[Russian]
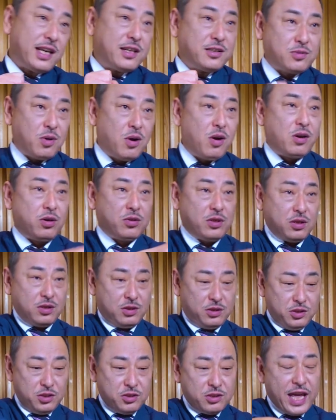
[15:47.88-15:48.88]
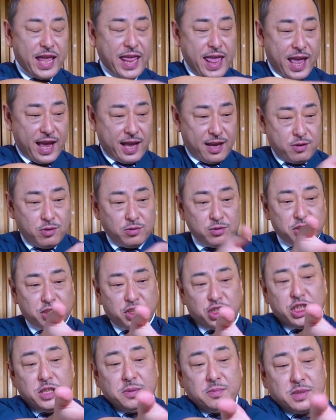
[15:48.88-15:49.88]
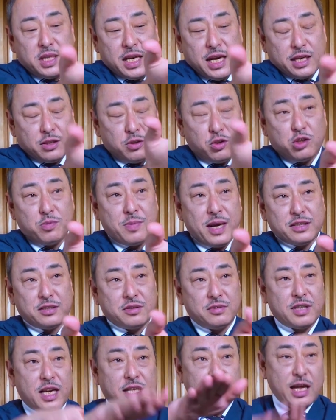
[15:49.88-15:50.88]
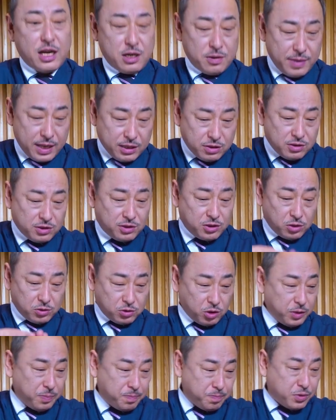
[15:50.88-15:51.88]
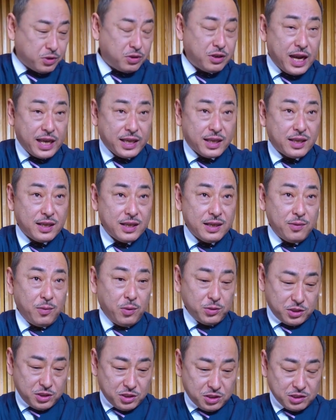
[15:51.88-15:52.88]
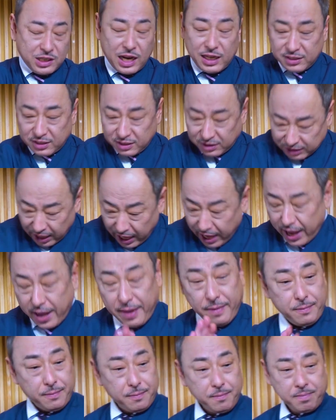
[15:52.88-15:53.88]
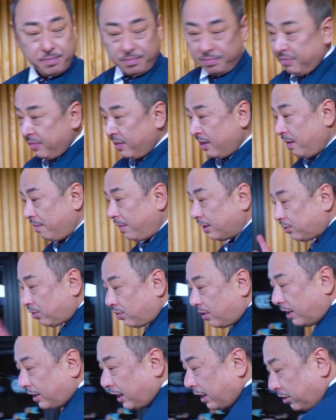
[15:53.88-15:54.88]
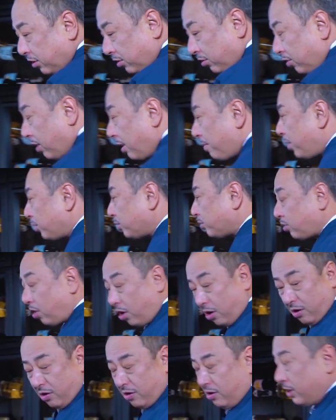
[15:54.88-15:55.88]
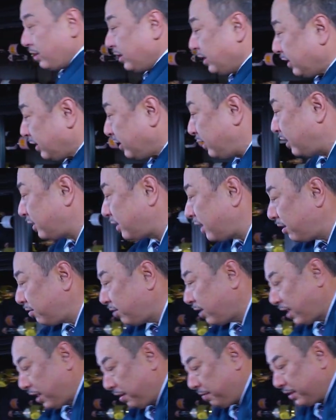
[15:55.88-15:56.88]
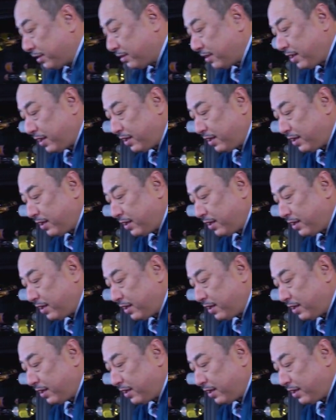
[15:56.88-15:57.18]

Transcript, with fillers: иначе можно обжечься ну горячим паром. Подождите, пока пароварка немного остынет. А я пока помою лимон и помидоры